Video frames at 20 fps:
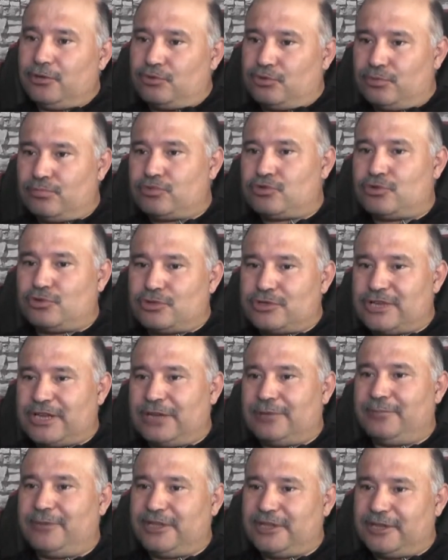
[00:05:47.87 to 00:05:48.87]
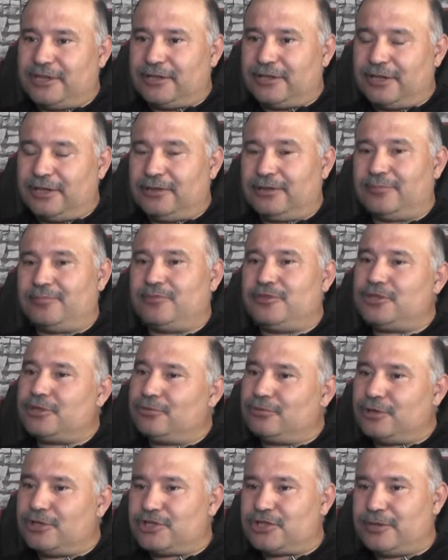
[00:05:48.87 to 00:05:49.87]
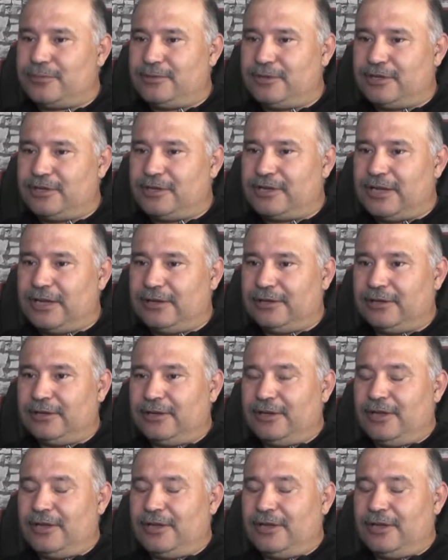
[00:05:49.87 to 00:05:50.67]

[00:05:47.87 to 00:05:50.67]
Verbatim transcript: tüm sosyal medyadan bize ulaşabilirler.